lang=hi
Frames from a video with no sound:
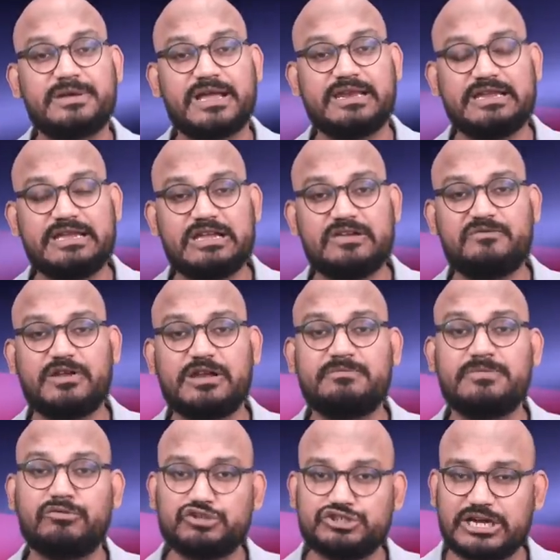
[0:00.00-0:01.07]
पहली ही फिल्म
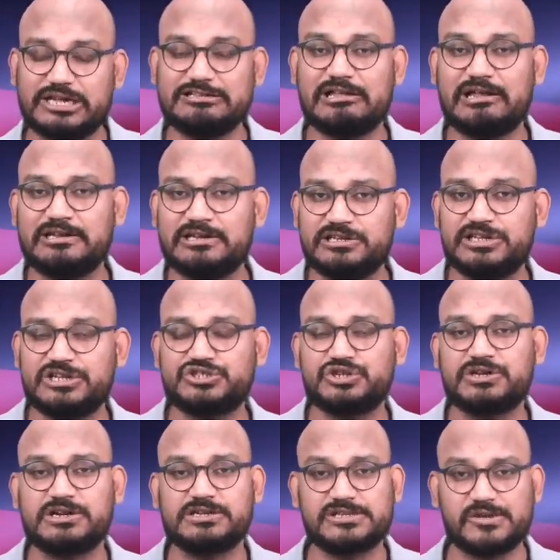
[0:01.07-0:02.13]
में वो शानदार
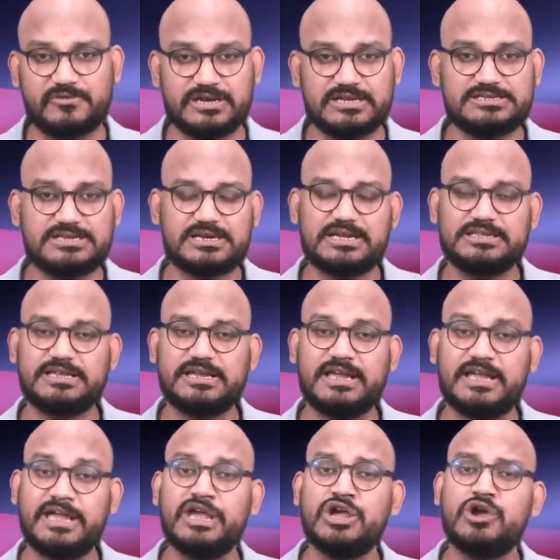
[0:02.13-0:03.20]
निर्देशन करते हुए नजर आते हैं